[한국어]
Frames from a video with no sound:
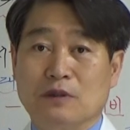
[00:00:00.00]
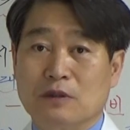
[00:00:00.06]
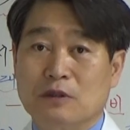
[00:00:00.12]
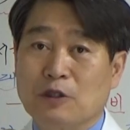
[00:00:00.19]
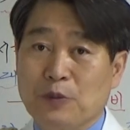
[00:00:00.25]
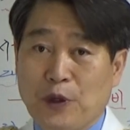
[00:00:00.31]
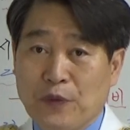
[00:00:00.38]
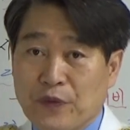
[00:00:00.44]

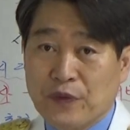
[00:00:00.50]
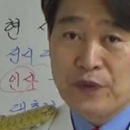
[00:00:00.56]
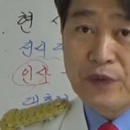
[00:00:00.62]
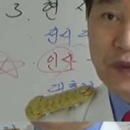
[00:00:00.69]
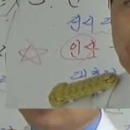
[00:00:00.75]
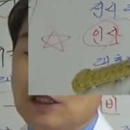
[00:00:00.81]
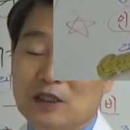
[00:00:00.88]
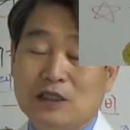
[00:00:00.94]
그러면
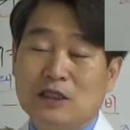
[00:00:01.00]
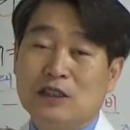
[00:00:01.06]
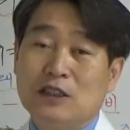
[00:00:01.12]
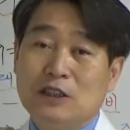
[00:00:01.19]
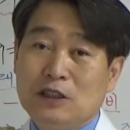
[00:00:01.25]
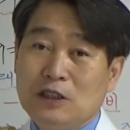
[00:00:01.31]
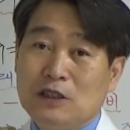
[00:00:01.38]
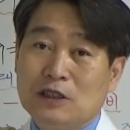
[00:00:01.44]

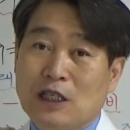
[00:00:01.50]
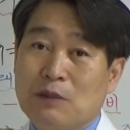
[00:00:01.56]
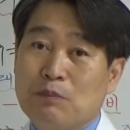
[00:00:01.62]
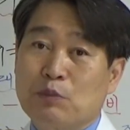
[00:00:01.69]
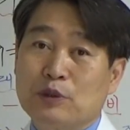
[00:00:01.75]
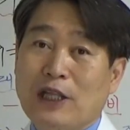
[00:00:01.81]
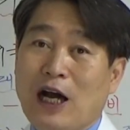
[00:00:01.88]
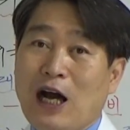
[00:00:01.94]
이
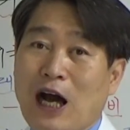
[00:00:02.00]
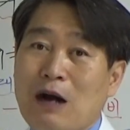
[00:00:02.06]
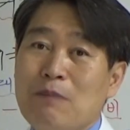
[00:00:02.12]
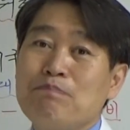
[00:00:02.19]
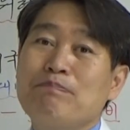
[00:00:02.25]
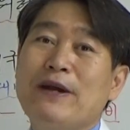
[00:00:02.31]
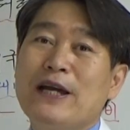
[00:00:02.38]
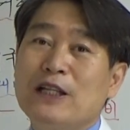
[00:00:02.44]
사람보다
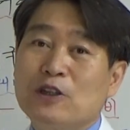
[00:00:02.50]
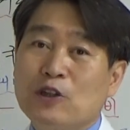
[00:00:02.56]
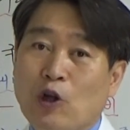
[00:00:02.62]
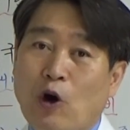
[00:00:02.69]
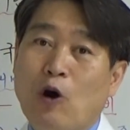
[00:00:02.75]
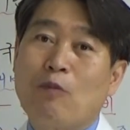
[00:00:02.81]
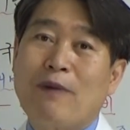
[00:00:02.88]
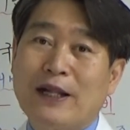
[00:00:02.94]
한 배
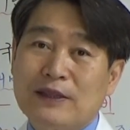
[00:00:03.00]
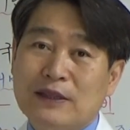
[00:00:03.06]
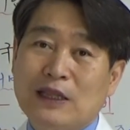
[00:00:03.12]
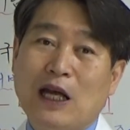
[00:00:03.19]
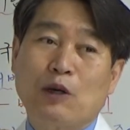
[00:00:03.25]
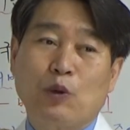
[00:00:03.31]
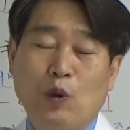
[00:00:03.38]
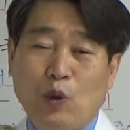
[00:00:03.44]
더
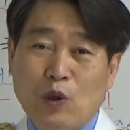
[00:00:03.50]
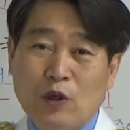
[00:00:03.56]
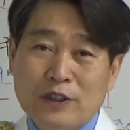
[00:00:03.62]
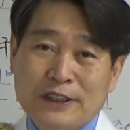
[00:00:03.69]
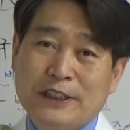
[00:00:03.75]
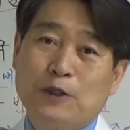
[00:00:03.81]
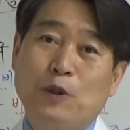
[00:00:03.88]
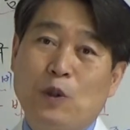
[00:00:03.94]
많다고
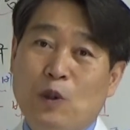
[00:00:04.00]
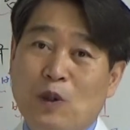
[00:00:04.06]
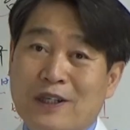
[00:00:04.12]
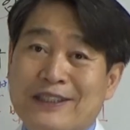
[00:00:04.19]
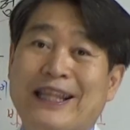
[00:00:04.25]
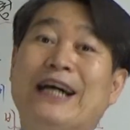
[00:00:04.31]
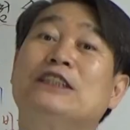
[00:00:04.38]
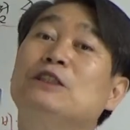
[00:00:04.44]

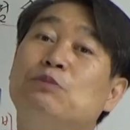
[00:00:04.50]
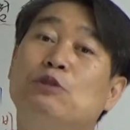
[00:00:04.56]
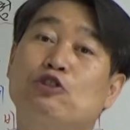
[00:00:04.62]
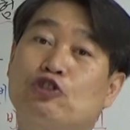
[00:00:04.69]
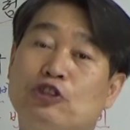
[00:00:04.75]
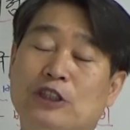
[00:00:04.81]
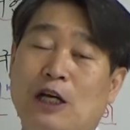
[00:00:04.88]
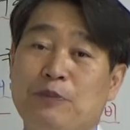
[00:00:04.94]
치고
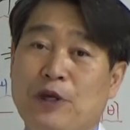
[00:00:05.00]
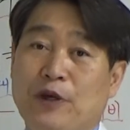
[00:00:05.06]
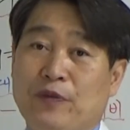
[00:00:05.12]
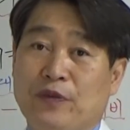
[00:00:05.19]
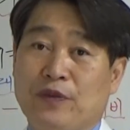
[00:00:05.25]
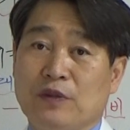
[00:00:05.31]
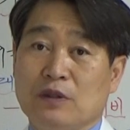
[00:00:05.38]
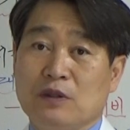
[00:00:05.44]
단임을
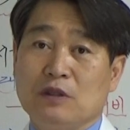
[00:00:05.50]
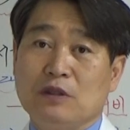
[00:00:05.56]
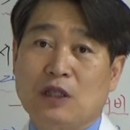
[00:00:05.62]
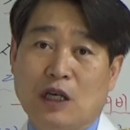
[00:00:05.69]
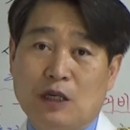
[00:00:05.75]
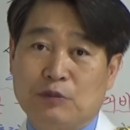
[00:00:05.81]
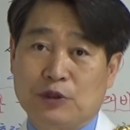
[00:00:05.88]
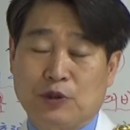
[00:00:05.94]
준다면 이
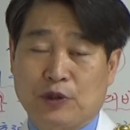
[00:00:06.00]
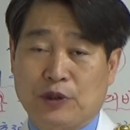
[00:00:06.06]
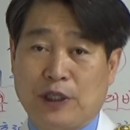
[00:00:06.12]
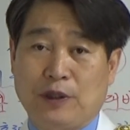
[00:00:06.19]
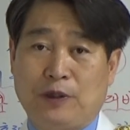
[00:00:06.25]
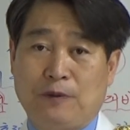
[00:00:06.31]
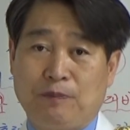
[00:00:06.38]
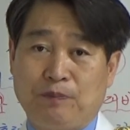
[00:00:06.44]
사람은
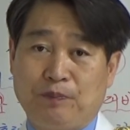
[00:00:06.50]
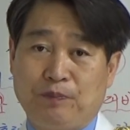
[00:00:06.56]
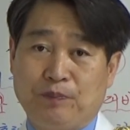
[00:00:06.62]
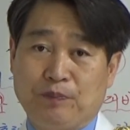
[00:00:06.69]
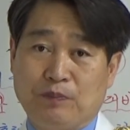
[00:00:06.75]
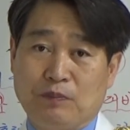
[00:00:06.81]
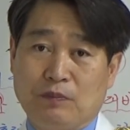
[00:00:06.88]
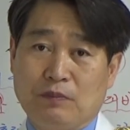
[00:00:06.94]
어때요?
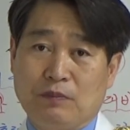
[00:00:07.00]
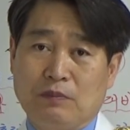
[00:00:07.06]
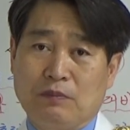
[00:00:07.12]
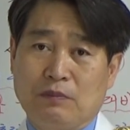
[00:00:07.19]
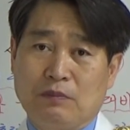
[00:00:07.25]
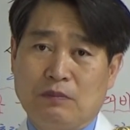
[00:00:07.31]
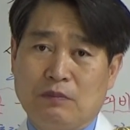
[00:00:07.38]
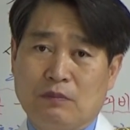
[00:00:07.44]

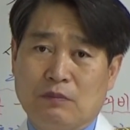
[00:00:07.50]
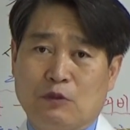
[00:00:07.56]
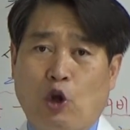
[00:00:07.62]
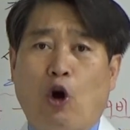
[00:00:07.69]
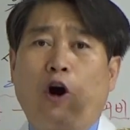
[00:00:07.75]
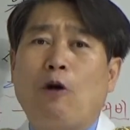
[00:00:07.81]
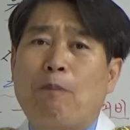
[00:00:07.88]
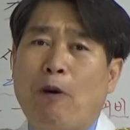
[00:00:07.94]

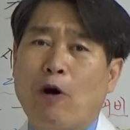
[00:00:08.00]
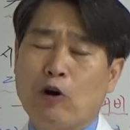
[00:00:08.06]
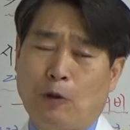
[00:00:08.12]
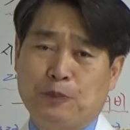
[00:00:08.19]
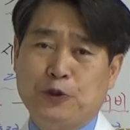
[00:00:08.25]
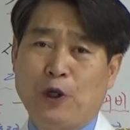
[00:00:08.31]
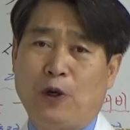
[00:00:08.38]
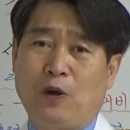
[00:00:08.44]
더
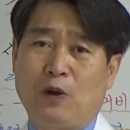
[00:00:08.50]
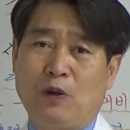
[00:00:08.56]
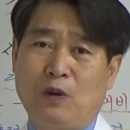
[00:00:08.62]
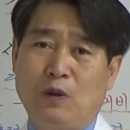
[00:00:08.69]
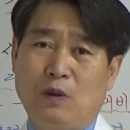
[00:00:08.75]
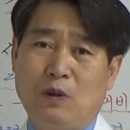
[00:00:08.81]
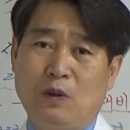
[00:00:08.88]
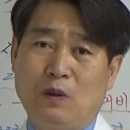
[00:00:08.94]

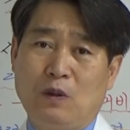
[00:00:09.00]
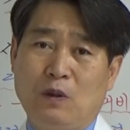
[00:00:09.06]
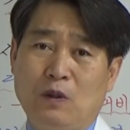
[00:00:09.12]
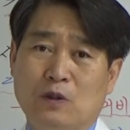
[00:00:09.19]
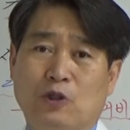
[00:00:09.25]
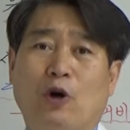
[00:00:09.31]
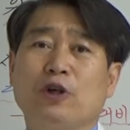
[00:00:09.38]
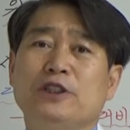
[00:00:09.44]
버겁죠?
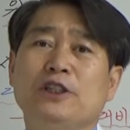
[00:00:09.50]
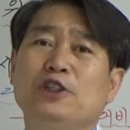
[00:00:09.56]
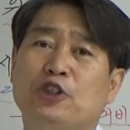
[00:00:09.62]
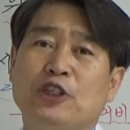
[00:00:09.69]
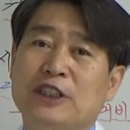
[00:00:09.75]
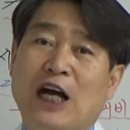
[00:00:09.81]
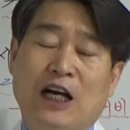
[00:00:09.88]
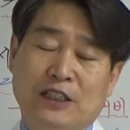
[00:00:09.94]
더 일
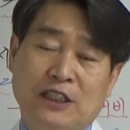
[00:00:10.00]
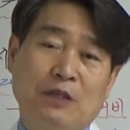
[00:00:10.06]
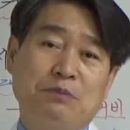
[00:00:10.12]
처리가 안